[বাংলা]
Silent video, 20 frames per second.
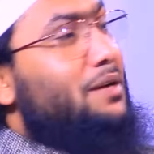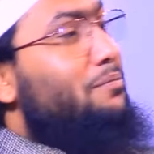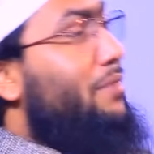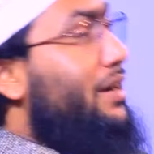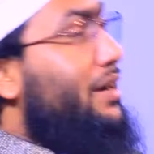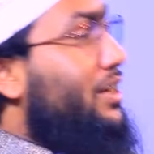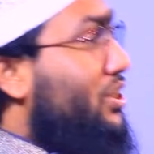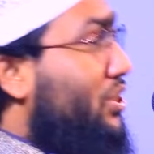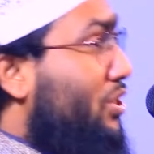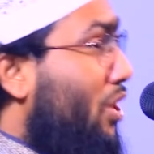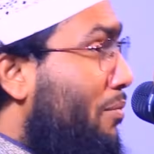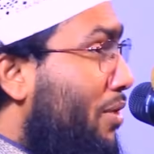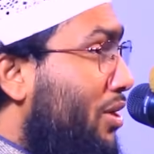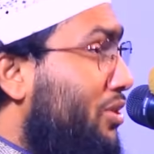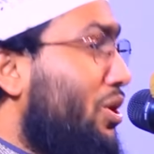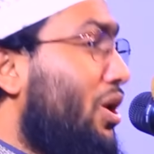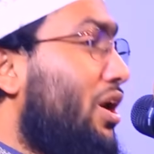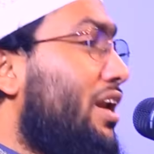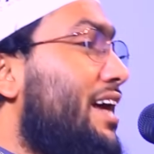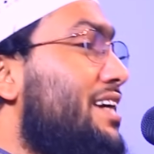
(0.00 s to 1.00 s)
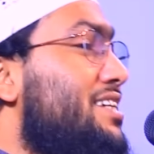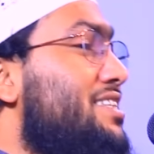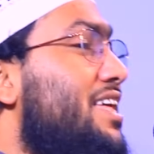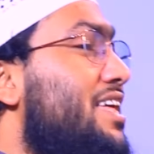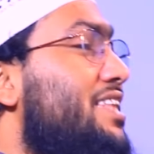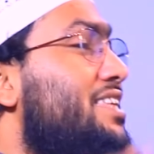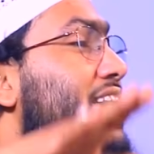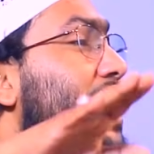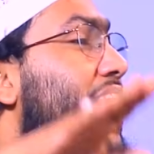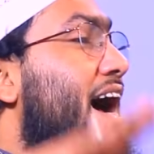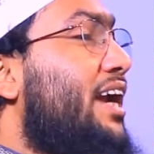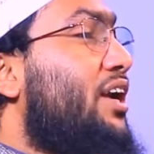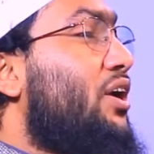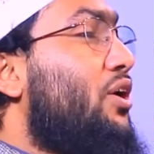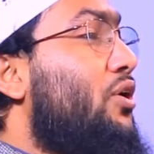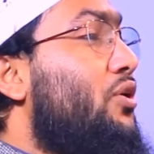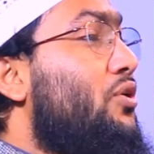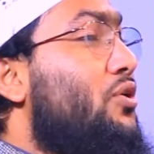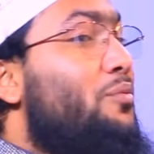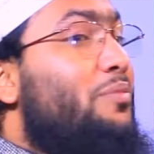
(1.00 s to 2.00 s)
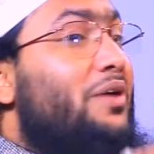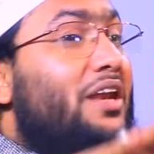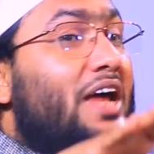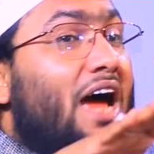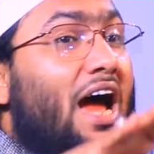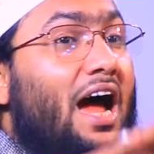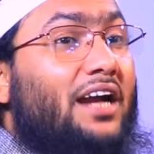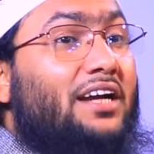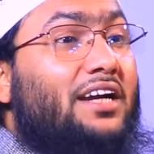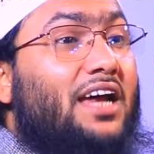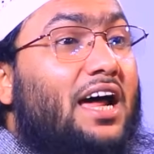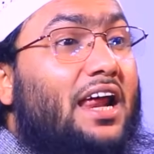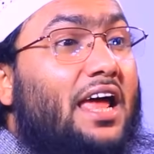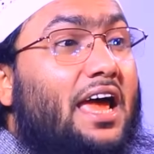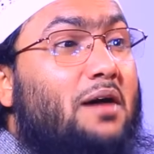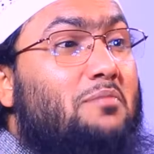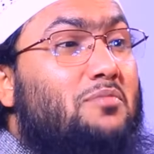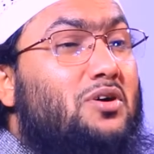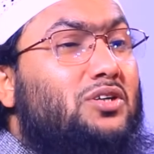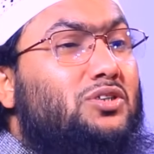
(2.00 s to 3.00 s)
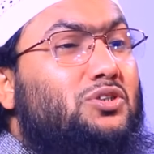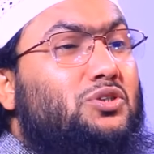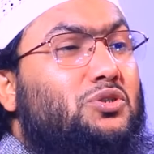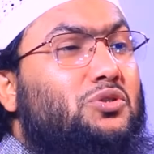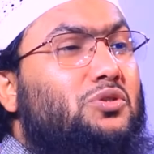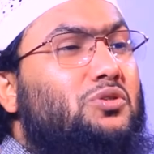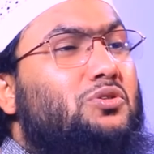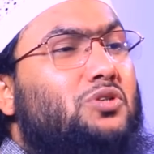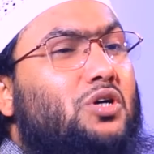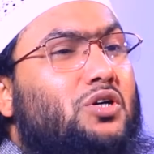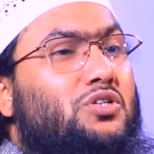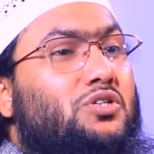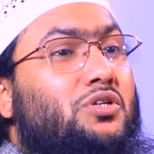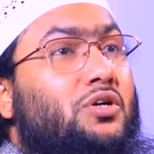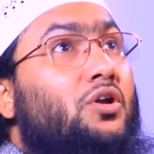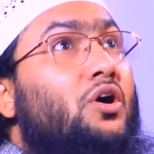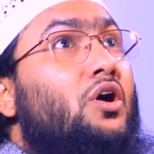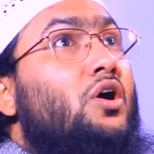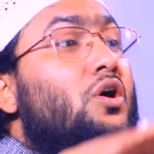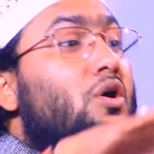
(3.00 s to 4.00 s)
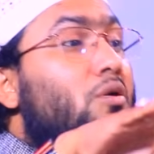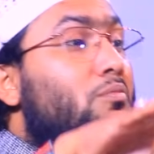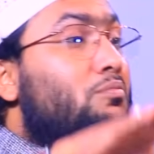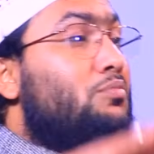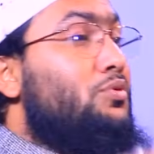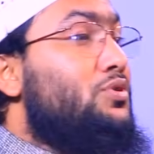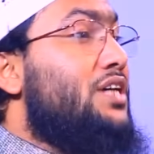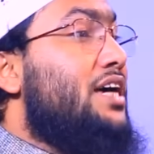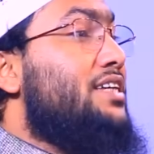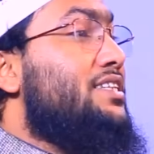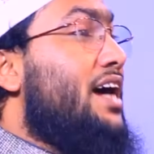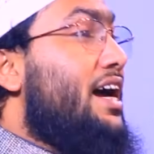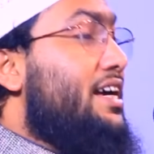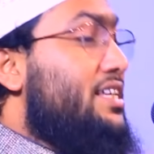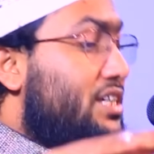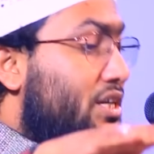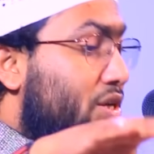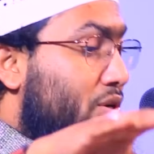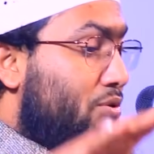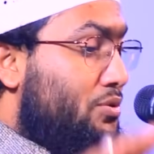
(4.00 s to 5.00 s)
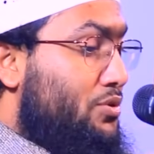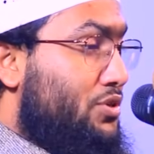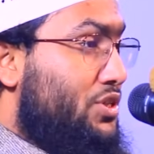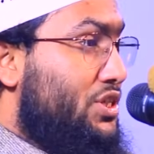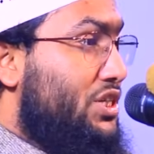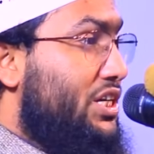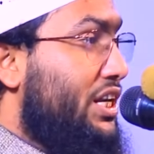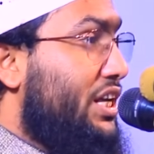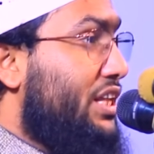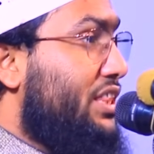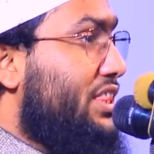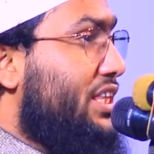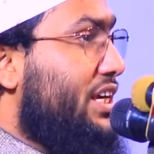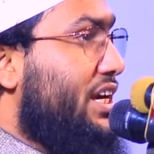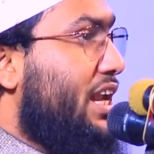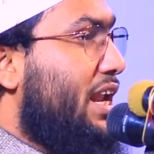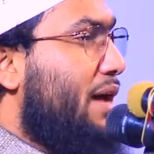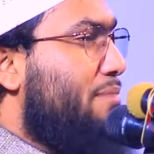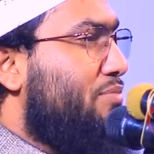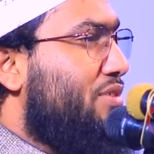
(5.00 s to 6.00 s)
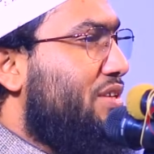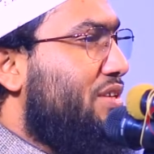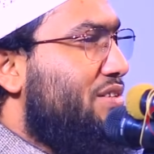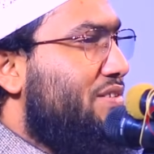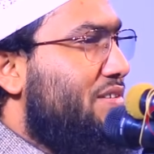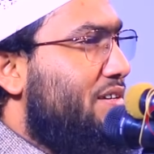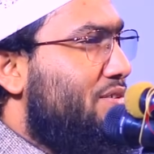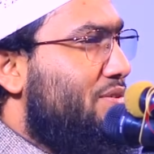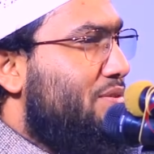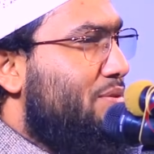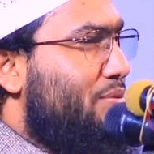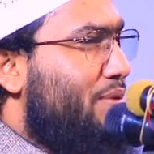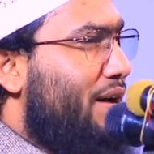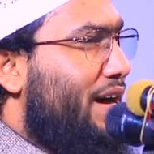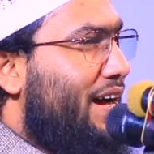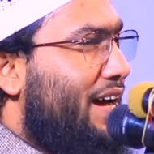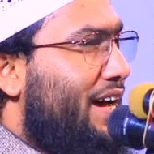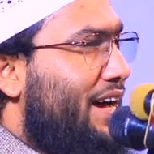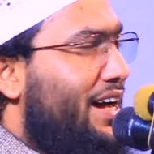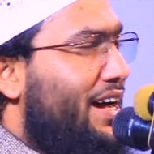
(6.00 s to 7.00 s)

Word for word: মানে সমতল রাস্তা দিয়ে হাঁটলো নবীর হাঁটা এমন সুন্দর ছিল বোঝা যায় যেন কোনো সিঁড়ির থেকে নামতেছে সোয়া